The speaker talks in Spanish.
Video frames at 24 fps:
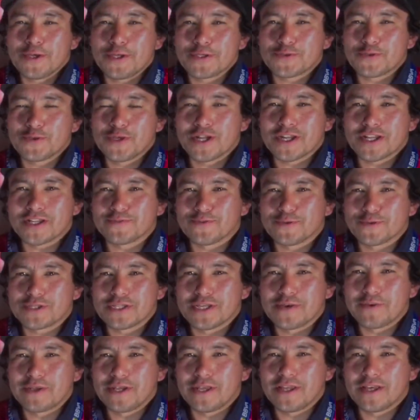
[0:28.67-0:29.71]
es una
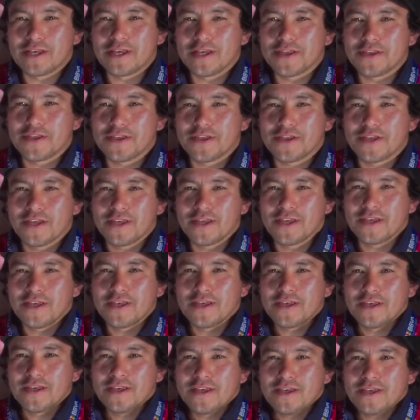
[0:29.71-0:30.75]
responsabilidad
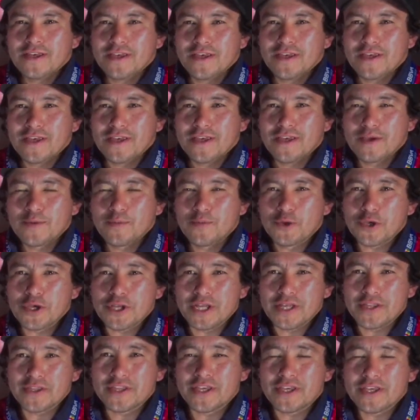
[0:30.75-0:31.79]
eh, muy
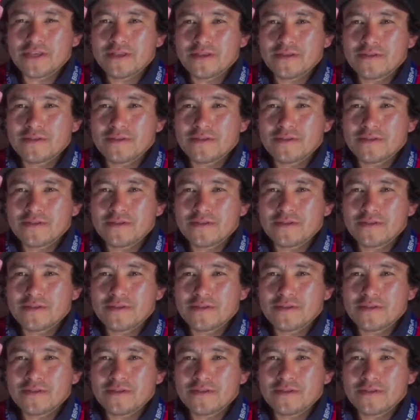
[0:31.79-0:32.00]
grande.